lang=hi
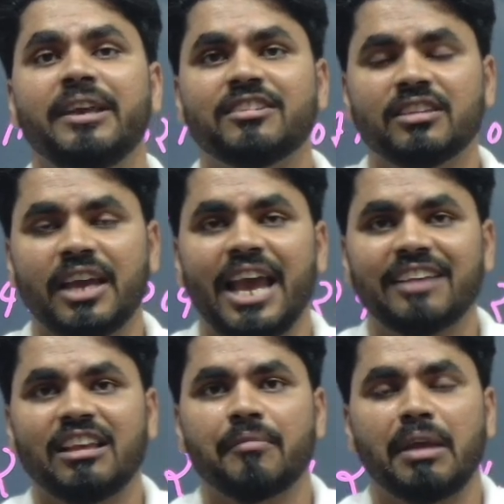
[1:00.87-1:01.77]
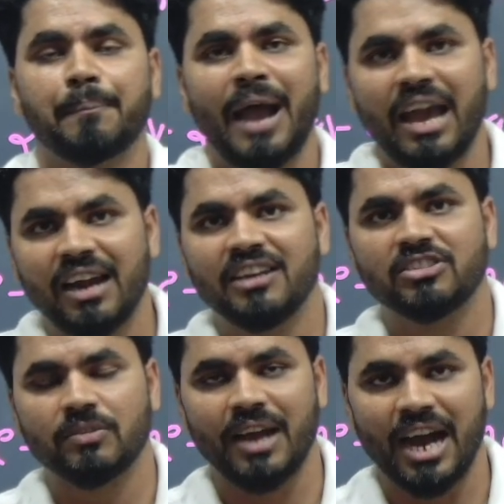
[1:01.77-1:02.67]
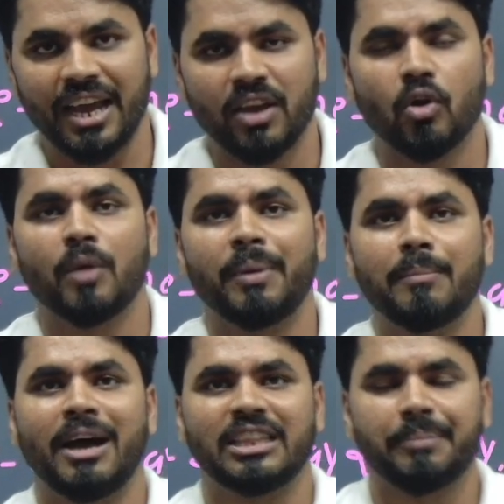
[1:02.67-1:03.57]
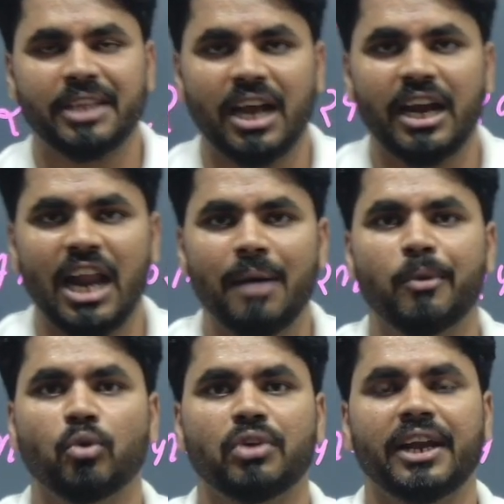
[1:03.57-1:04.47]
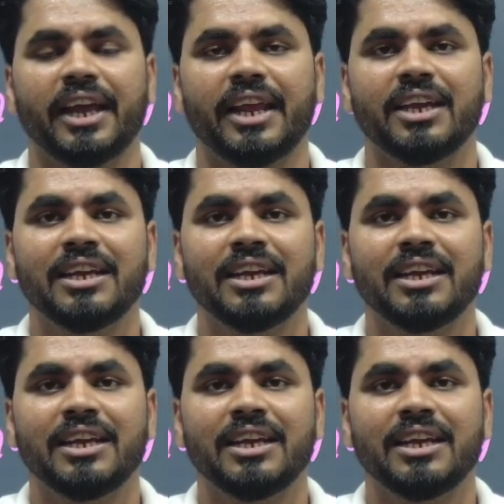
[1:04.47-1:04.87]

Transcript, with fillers: इस एग्ज़ाम की फाइनल लिस्ट में आएँ और अपने माता पिता का नाम रोशन करें